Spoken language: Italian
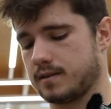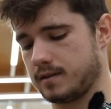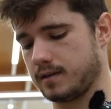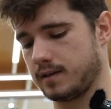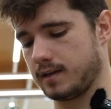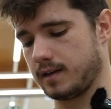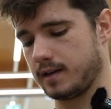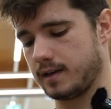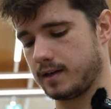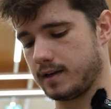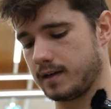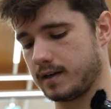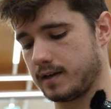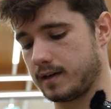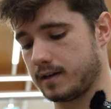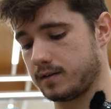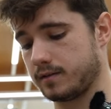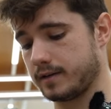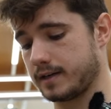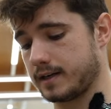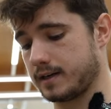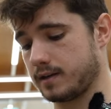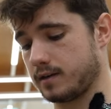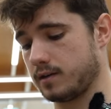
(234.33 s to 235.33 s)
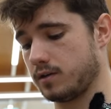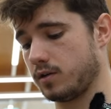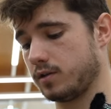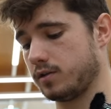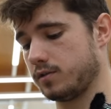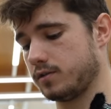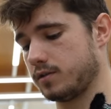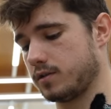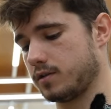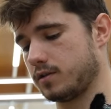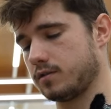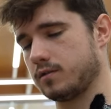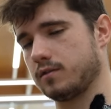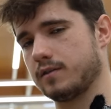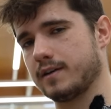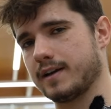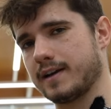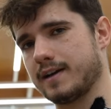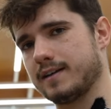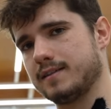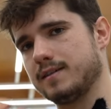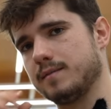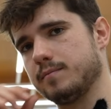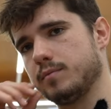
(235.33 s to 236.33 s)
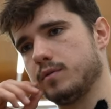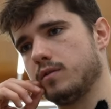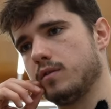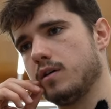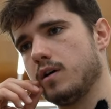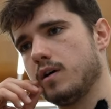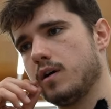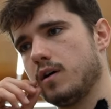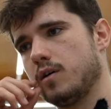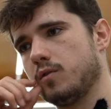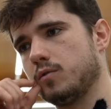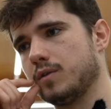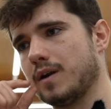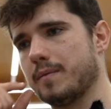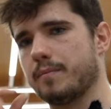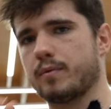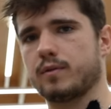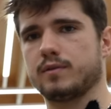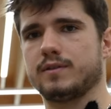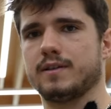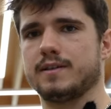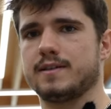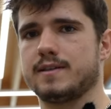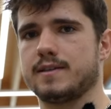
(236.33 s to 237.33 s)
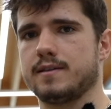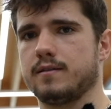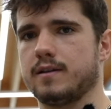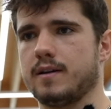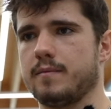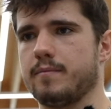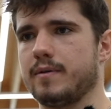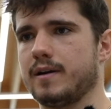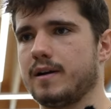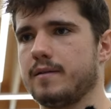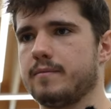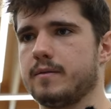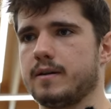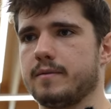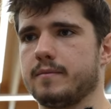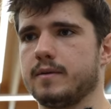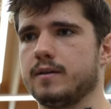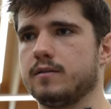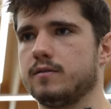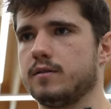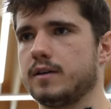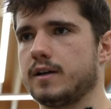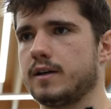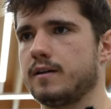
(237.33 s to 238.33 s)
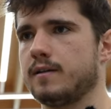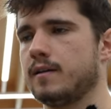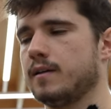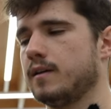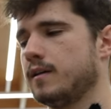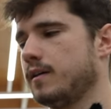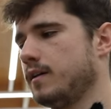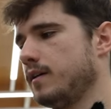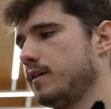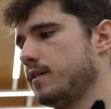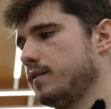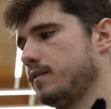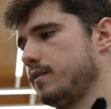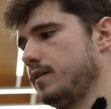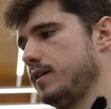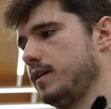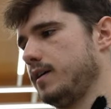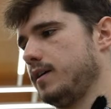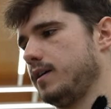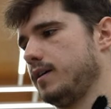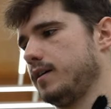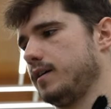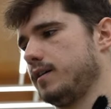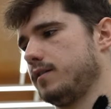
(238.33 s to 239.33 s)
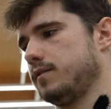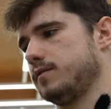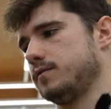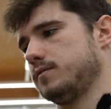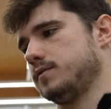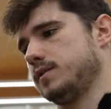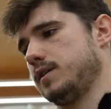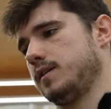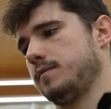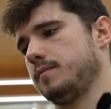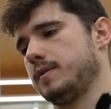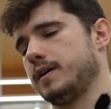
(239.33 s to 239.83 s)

E allora l'olio di cocco crea tipo una protezione per le prime ore e così